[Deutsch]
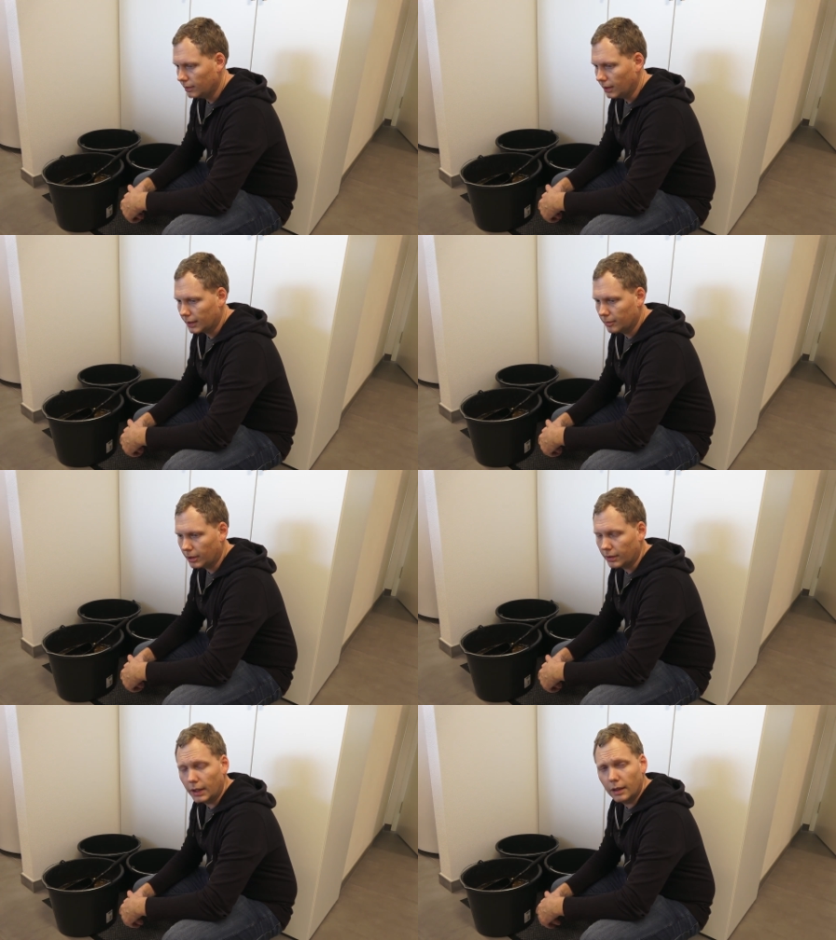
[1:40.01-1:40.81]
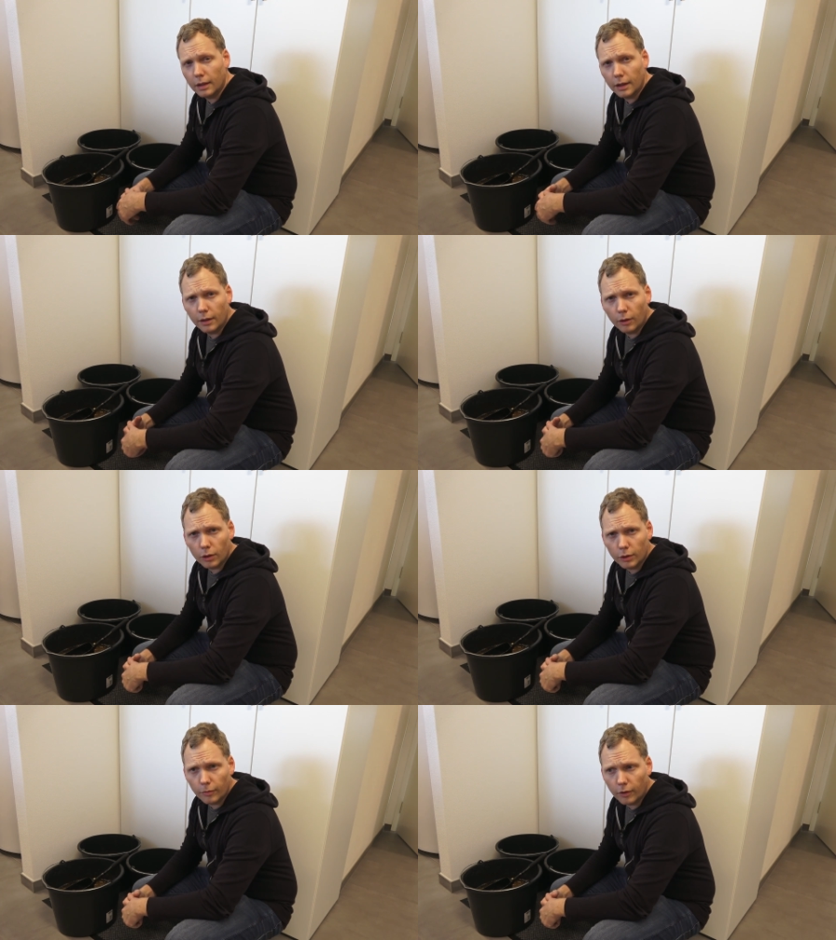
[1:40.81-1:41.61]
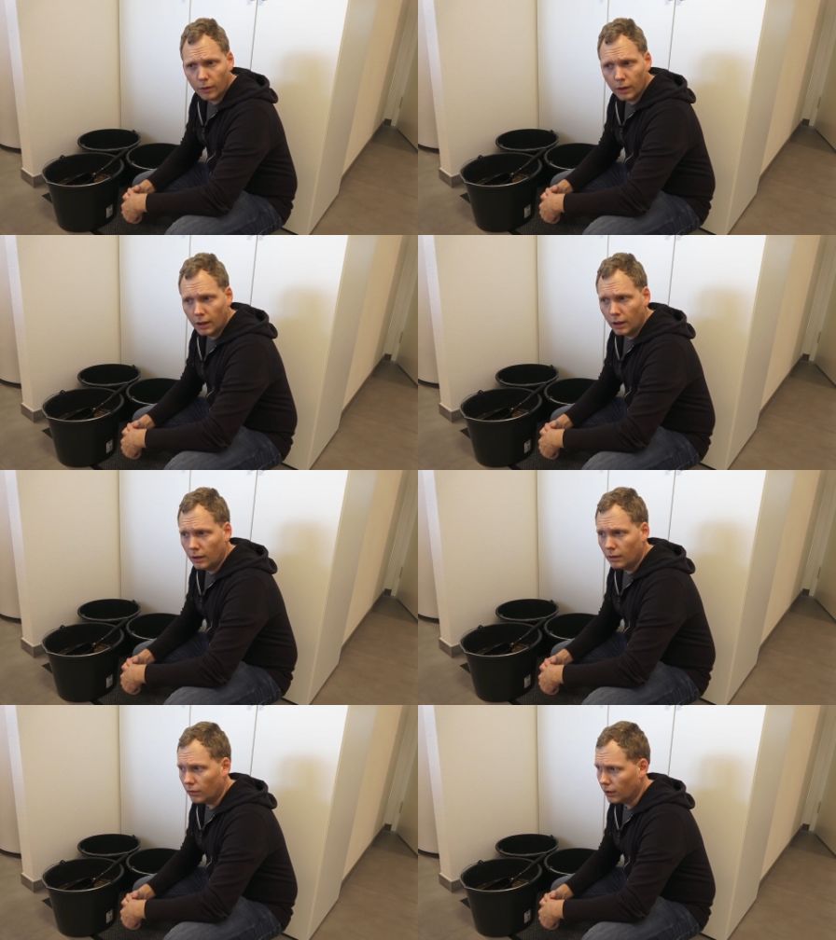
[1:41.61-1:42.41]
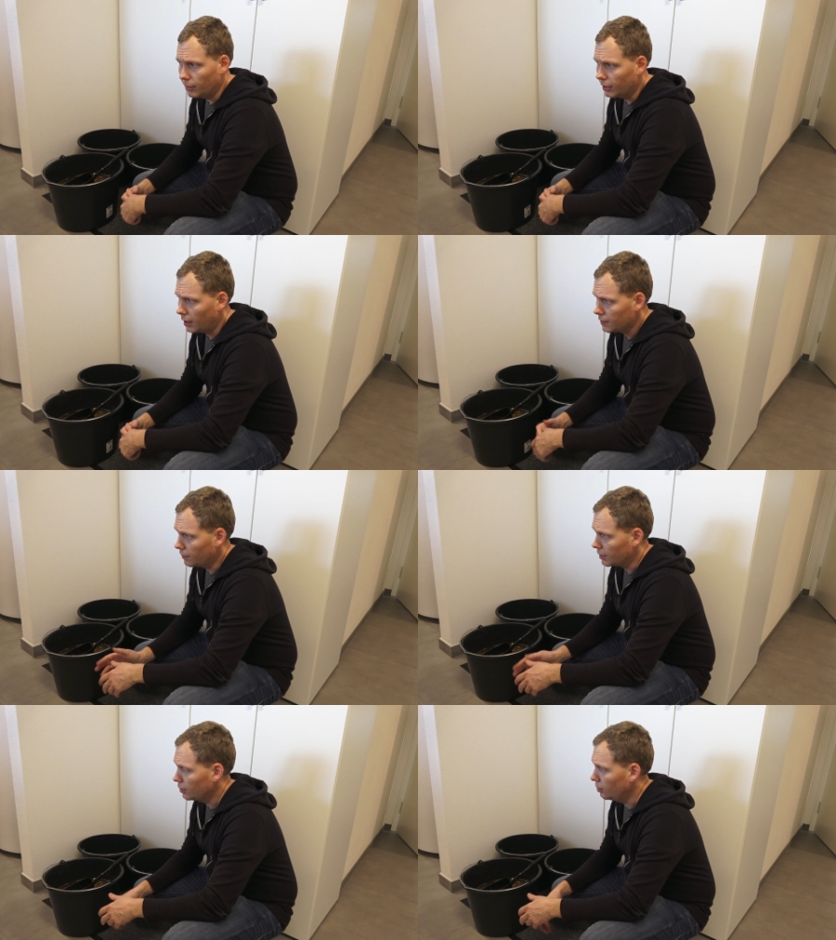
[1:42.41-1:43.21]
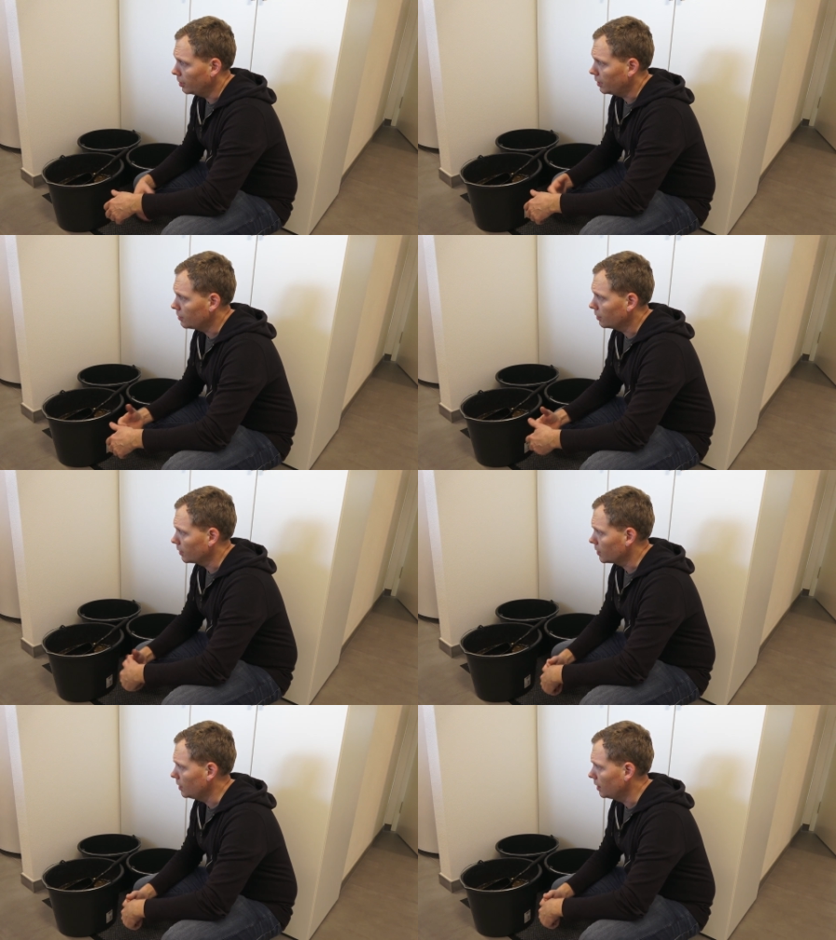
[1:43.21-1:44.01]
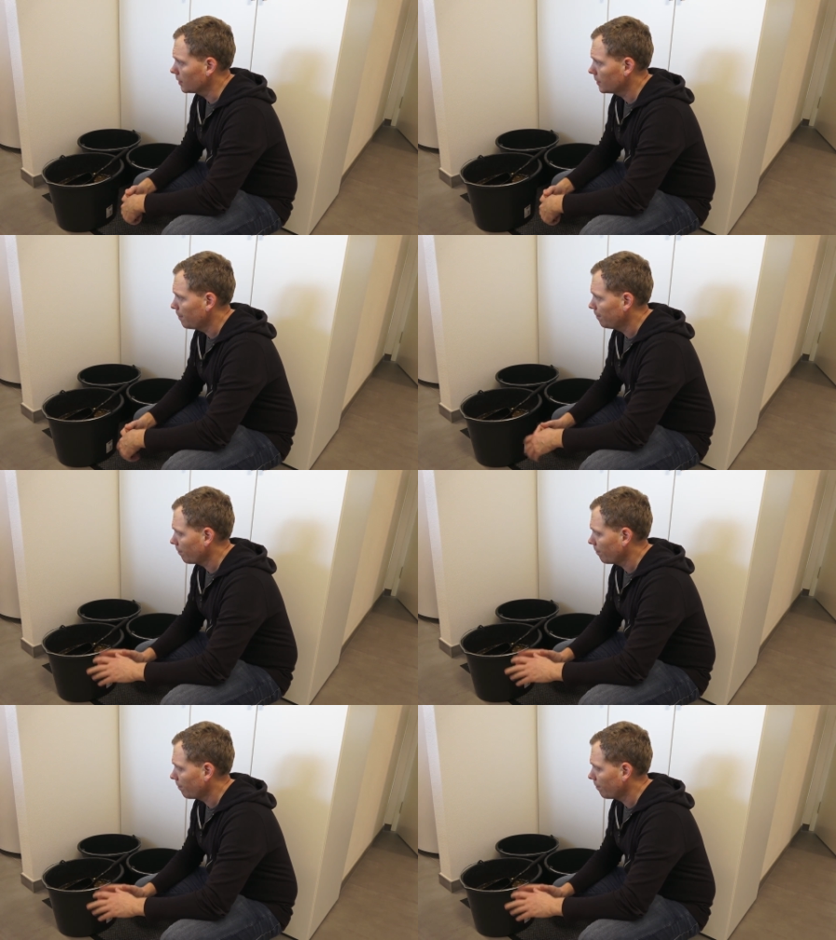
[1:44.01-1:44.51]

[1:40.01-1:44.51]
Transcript: die harten Partikel gleich in den Kochtopf haue oder mit heißem Wasser übergieße und dann ziehen lasse.